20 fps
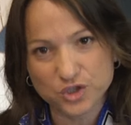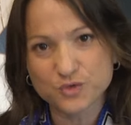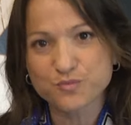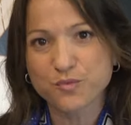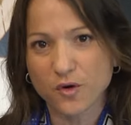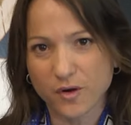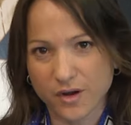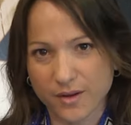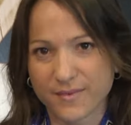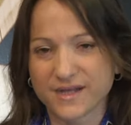
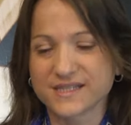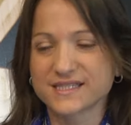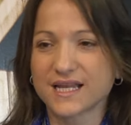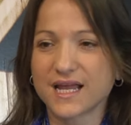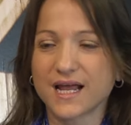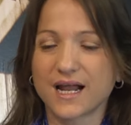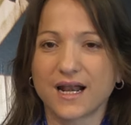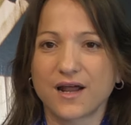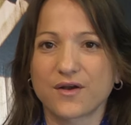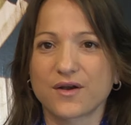problemas eh,
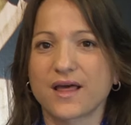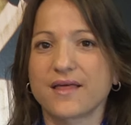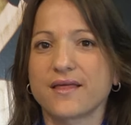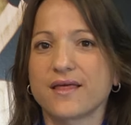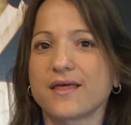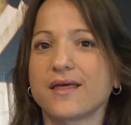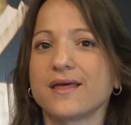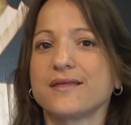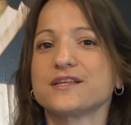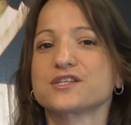a la hora
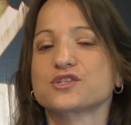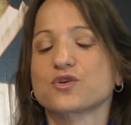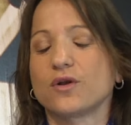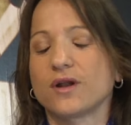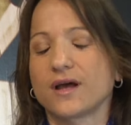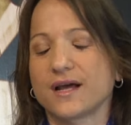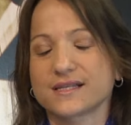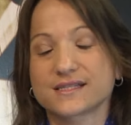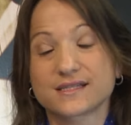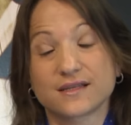de
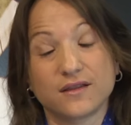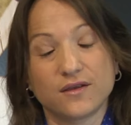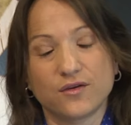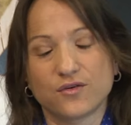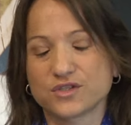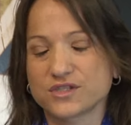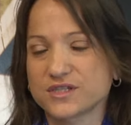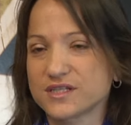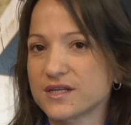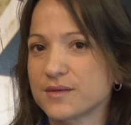descolgarse.
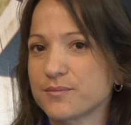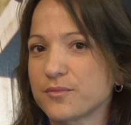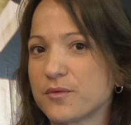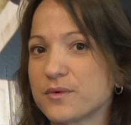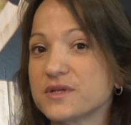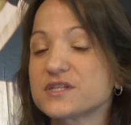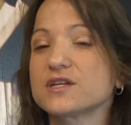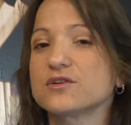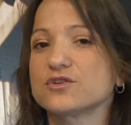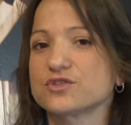Digo, este
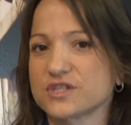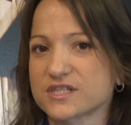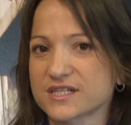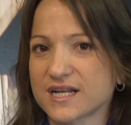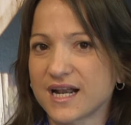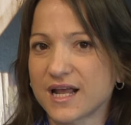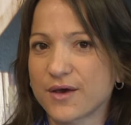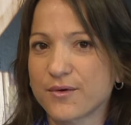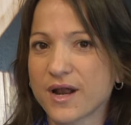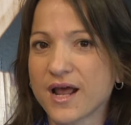pobre se nos
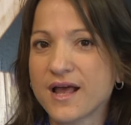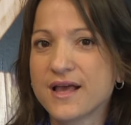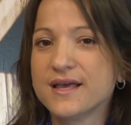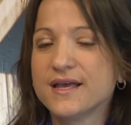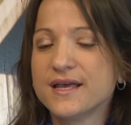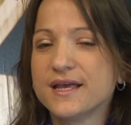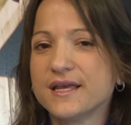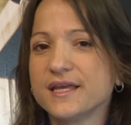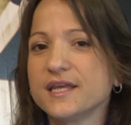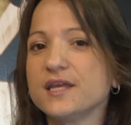descalabra
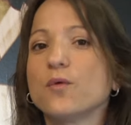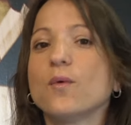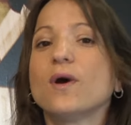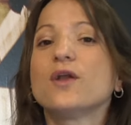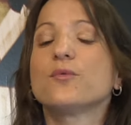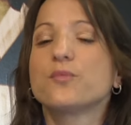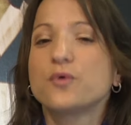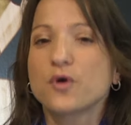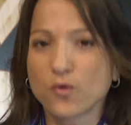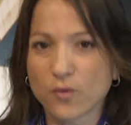y
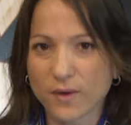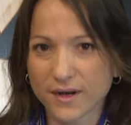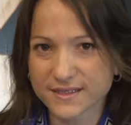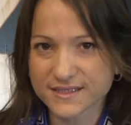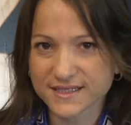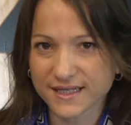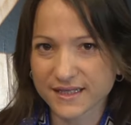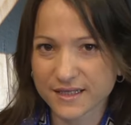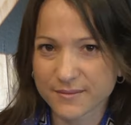igual no puede jugar el siguiente